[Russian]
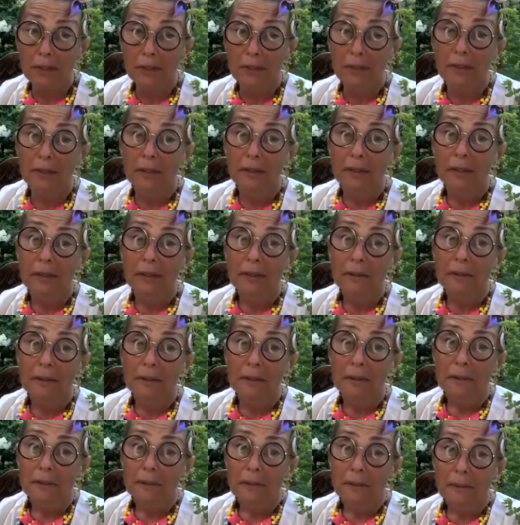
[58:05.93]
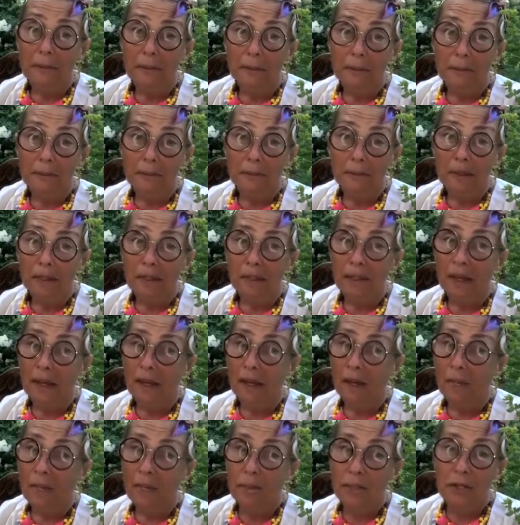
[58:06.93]
раз наш. Я
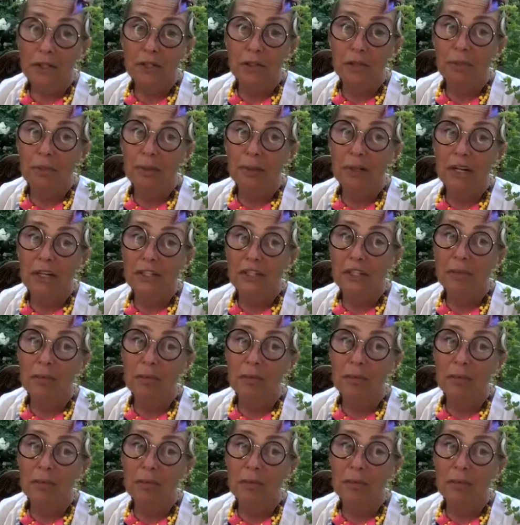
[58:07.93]
прошу, покажи мне,